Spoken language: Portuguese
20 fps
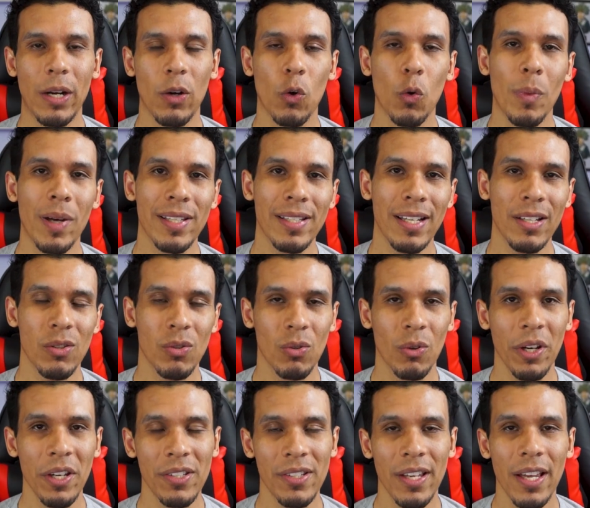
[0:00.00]
algumas
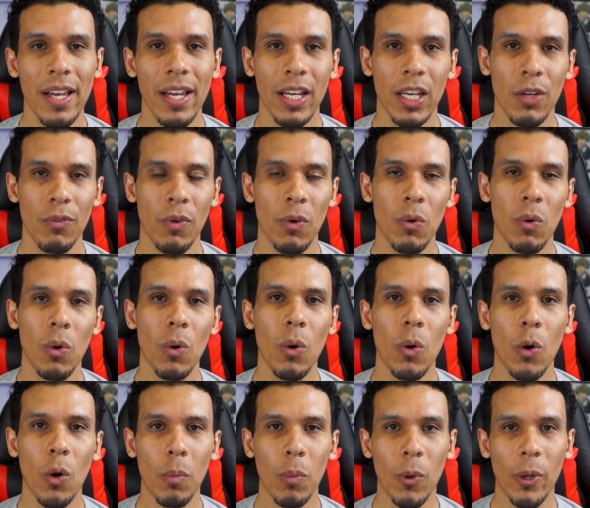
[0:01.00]
ações que vão
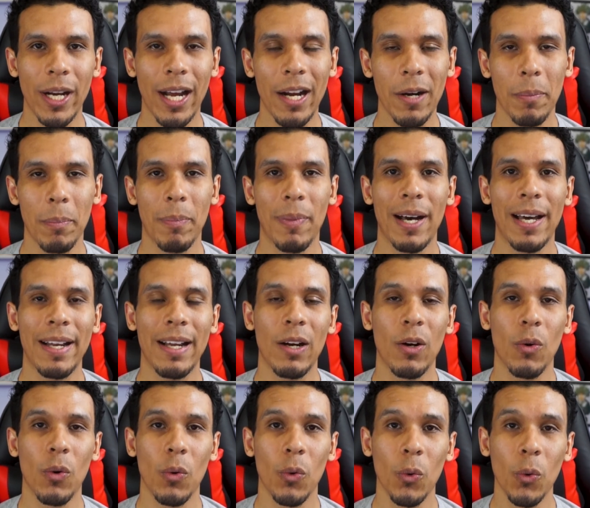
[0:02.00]
corroborar
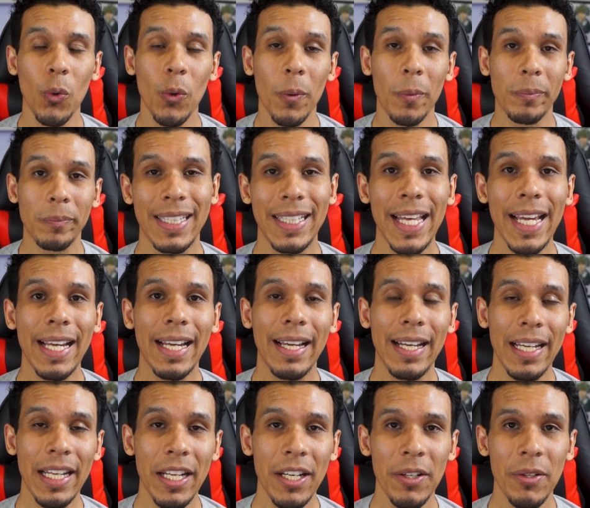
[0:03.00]
para o
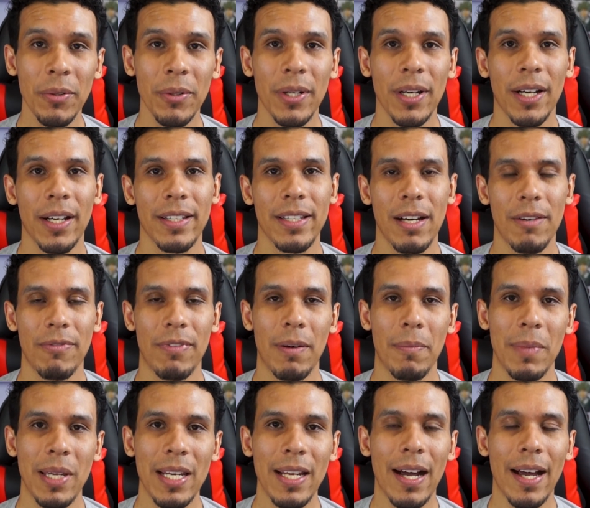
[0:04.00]
declínio da
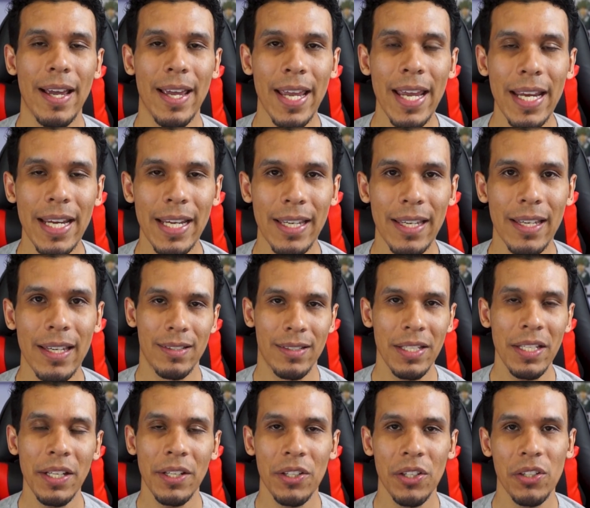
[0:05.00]
família reiki.
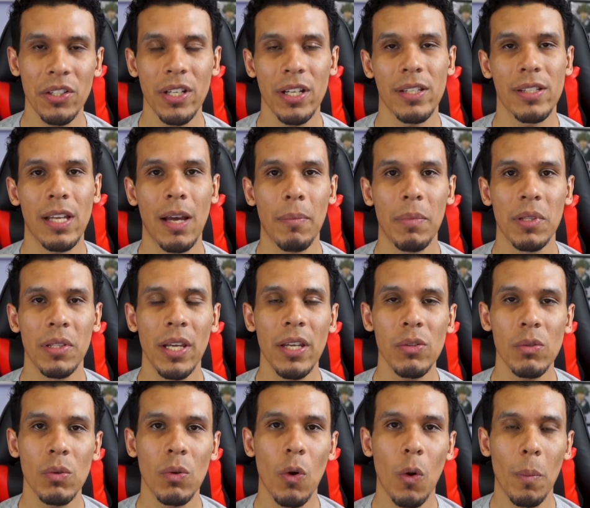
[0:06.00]
Sim, a gente já sabe
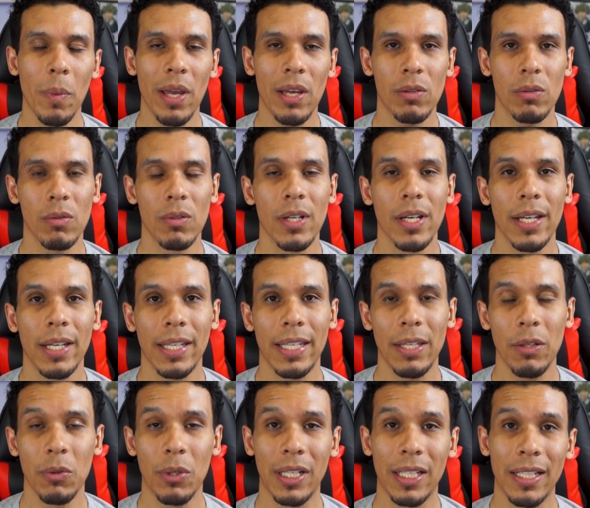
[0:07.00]
desde o começo
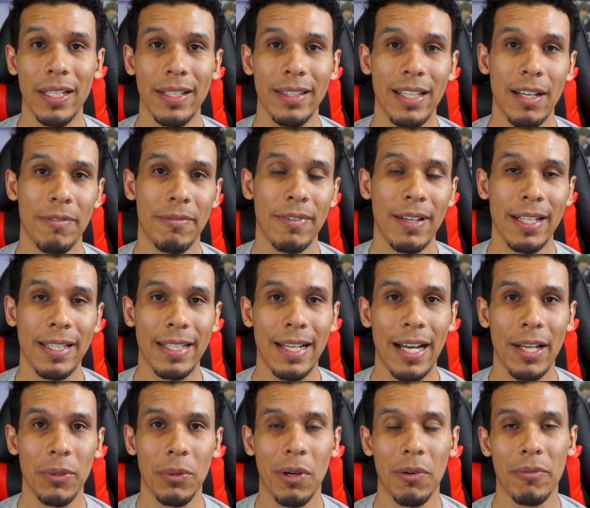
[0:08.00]
que o clã tá
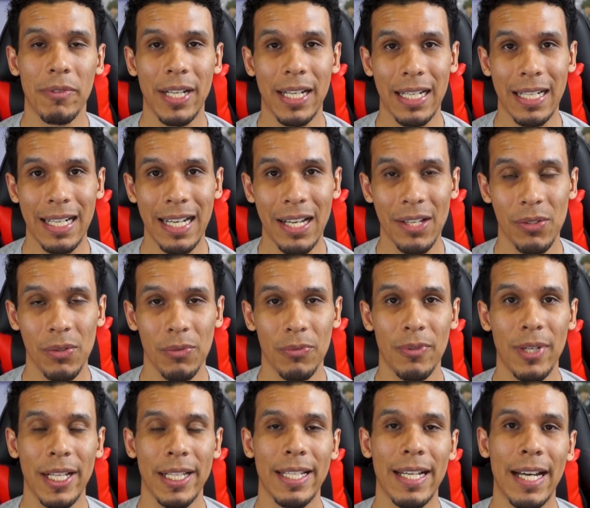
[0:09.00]
fadado ao fracasso,
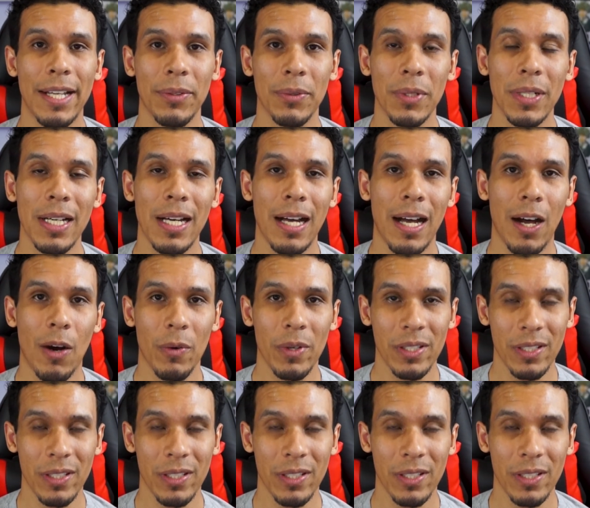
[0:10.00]
fadado ao